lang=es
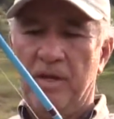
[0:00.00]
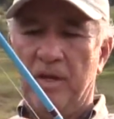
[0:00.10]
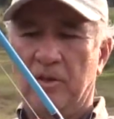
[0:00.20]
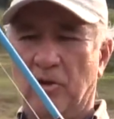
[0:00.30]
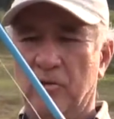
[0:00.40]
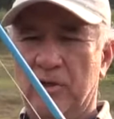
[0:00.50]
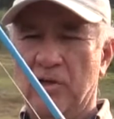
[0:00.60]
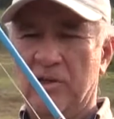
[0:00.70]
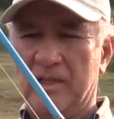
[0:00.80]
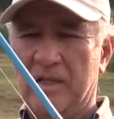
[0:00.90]

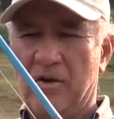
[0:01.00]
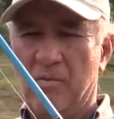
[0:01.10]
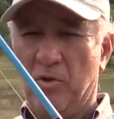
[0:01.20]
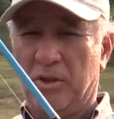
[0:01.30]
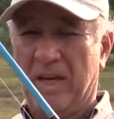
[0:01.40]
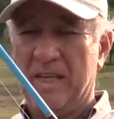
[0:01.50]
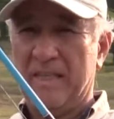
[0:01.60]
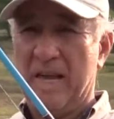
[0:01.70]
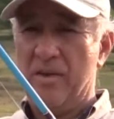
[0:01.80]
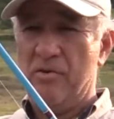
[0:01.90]
introducidos hace como
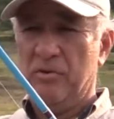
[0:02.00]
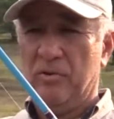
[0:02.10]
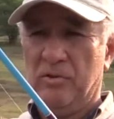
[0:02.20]
tres años,